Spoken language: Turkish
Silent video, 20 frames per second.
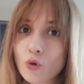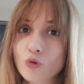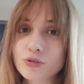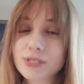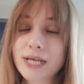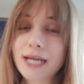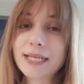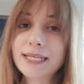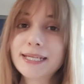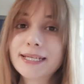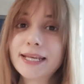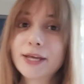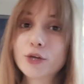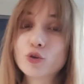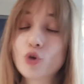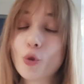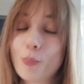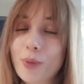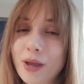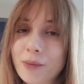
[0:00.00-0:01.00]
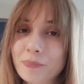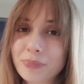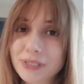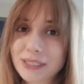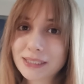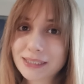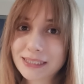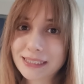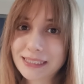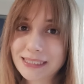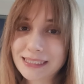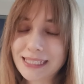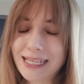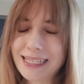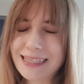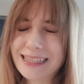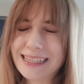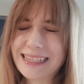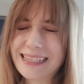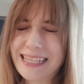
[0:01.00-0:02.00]
özellikle köpek
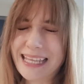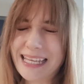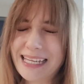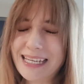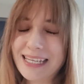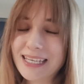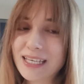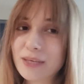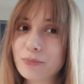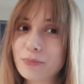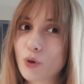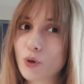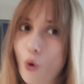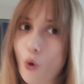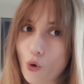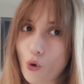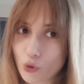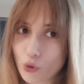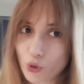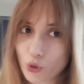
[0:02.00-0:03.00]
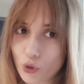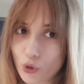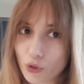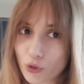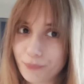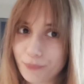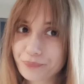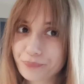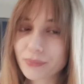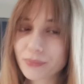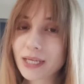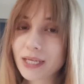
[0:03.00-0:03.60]
balıklarından deli gibi korkuyorum.